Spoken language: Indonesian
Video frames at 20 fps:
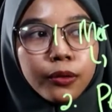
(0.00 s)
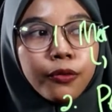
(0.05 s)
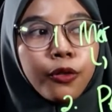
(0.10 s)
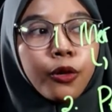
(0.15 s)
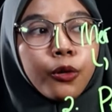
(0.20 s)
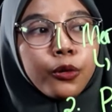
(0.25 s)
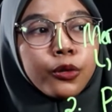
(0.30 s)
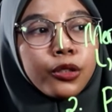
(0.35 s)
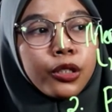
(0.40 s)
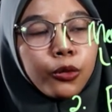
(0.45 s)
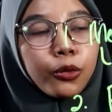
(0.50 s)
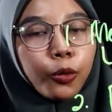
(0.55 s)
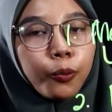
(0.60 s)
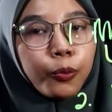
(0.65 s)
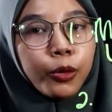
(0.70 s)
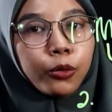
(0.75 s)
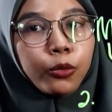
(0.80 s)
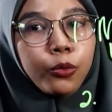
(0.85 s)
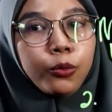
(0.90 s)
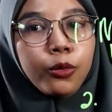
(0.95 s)
Fokusnya untuk
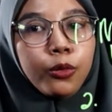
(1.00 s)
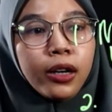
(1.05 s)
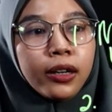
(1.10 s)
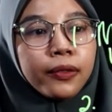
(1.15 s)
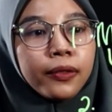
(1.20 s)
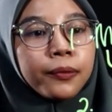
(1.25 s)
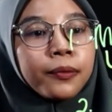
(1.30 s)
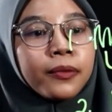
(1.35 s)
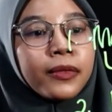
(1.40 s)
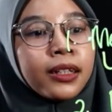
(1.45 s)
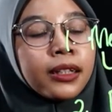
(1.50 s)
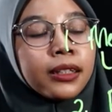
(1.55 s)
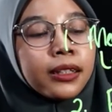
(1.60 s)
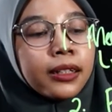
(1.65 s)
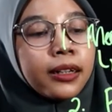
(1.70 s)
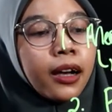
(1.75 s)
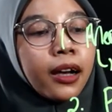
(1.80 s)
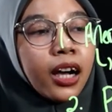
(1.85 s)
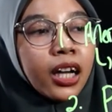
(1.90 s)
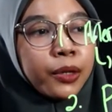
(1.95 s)
pertumbuhan.
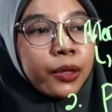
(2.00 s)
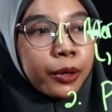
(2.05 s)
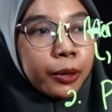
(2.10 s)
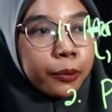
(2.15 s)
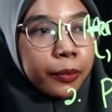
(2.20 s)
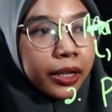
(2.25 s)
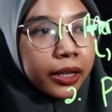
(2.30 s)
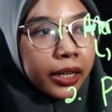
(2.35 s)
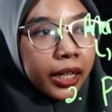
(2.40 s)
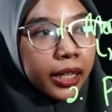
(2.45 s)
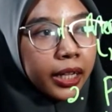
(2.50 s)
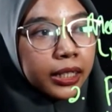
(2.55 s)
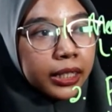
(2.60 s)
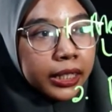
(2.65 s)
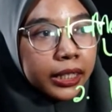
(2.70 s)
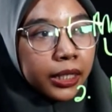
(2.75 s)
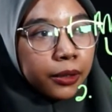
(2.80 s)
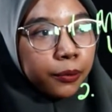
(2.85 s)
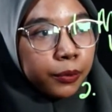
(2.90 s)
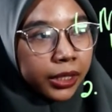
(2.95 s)
Sedangkan permanen
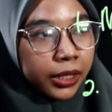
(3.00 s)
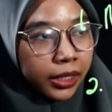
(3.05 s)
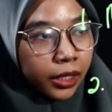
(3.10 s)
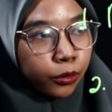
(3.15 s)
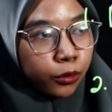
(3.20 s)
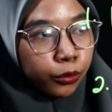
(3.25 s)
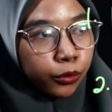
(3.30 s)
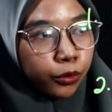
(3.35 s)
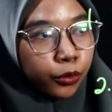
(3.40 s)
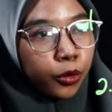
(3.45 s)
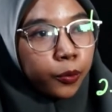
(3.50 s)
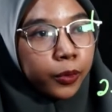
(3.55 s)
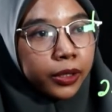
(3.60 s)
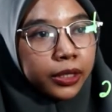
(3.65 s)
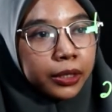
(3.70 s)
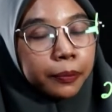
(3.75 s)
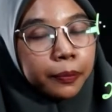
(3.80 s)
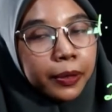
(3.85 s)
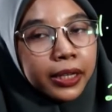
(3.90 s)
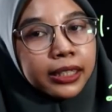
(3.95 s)
dia bisa untuk
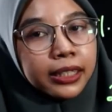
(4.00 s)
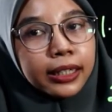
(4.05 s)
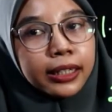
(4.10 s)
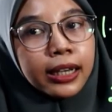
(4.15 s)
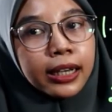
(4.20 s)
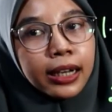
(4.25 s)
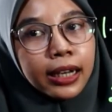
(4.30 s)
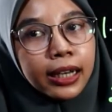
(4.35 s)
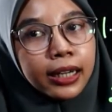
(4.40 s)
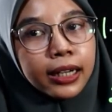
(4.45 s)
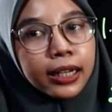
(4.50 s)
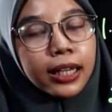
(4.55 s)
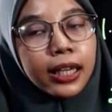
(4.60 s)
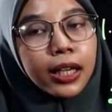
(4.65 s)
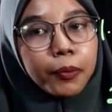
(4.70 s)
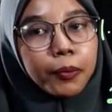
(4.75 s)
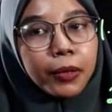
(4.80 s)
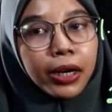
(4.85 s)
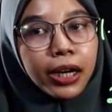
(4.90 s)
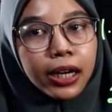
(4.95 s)
menyimpan cadangan
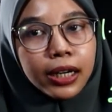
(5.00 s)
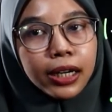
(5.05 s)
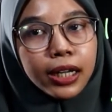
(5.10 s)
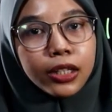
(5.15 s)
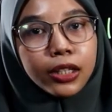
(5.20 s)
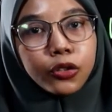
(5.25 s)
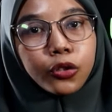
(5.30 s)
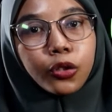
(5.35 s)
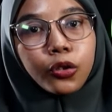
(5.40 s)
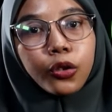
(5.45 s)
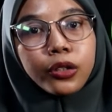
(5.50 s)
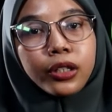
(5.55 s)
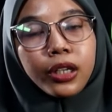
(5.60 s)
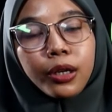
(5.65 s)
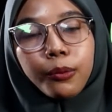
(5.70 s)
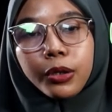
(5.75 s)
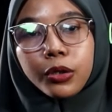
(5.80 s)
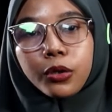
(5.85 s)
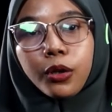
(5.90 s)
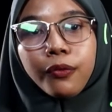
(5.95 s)
makanan, contohnya
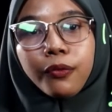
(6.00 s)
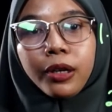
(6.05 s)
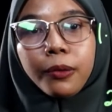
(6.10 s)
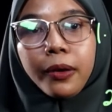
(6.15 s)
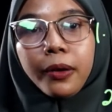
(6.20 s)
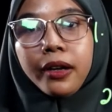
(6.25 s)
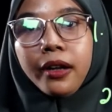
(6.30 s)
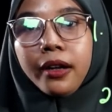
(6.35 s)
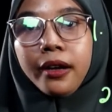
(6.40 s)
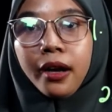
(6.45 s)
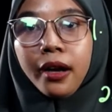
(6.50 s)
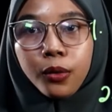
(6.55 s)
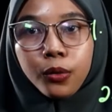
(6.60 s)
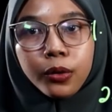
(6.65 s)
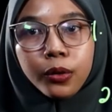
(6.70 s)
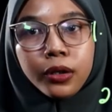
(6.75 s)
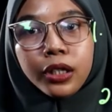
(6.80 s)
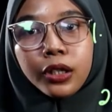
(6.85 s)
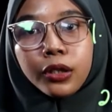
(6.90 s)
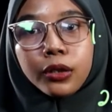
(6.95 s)
mesofil pada
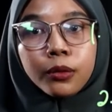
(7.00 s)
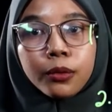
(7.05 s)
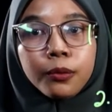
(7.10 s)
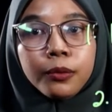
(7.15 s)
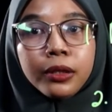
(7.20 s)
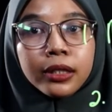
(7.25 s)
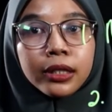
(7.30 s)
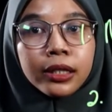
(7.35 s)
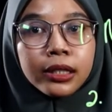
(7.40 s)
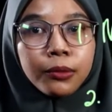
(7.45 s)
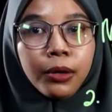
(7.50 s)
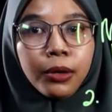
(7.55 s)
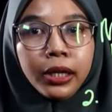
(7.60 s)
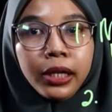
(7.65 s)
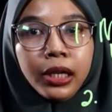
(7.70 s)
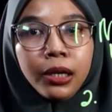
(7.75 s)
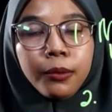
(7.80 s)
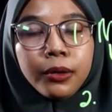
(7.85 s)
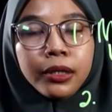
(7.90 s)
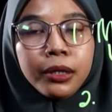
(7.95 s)
daun, itu bisa
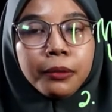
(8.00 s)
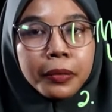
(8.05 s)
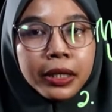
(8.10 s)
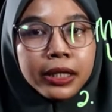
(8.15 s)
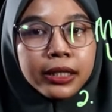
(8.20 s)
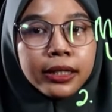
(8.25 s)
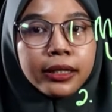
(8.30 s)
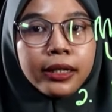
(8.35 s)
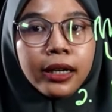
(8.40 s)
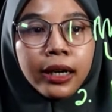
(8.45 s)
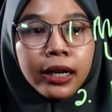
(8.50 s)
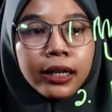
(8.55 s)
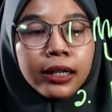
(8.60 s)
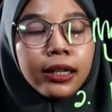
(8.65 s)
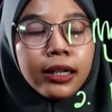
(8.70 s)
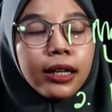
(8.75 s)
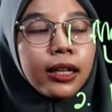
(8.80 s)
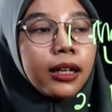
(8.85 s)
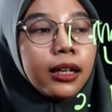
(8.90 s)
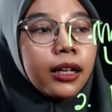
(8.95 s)
sebagai menyimpan cadangan
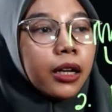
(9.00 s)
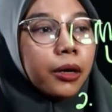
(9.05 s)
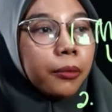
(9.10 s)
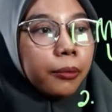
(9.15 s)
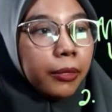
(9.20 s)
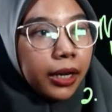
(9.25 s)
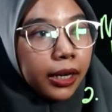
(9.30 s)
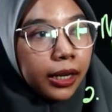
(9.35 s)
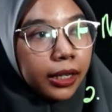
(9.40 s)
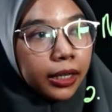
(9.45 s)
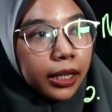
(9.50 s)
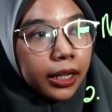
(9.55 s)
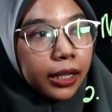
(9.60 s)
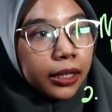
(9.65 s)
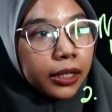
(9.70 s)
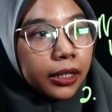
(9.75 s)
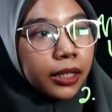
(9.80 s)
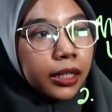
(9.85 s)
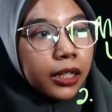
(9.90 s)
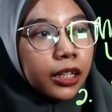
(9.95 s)

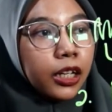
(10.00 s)
makanan.